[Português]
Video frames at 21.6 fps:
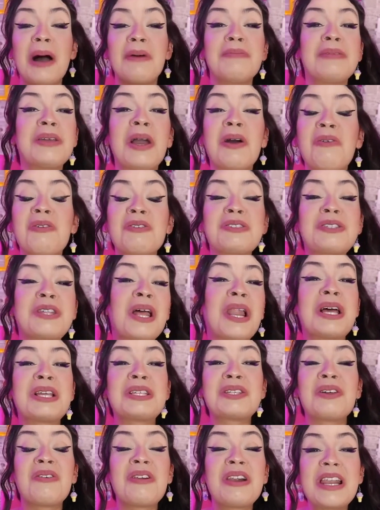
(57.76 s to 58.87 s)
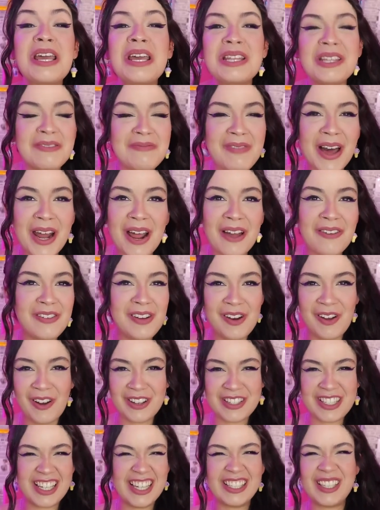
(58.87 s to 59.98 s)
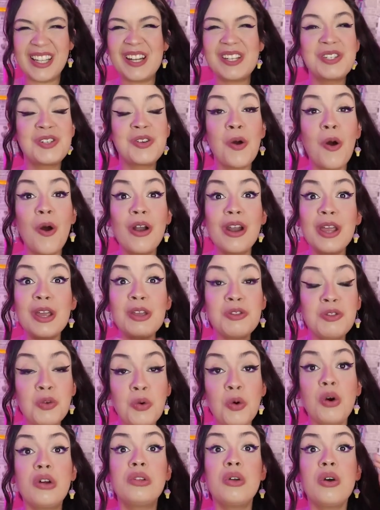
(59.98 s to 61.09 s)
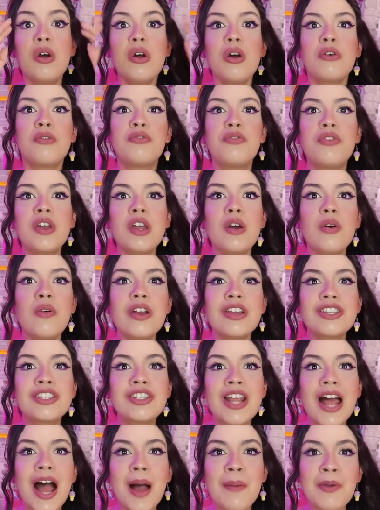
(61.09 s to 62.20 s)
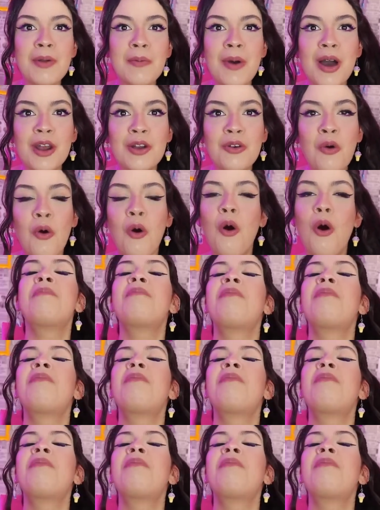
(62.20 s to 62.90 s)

A minha constelação linda e maravilhosa que tá de olho em tudo, viu e já me marcou.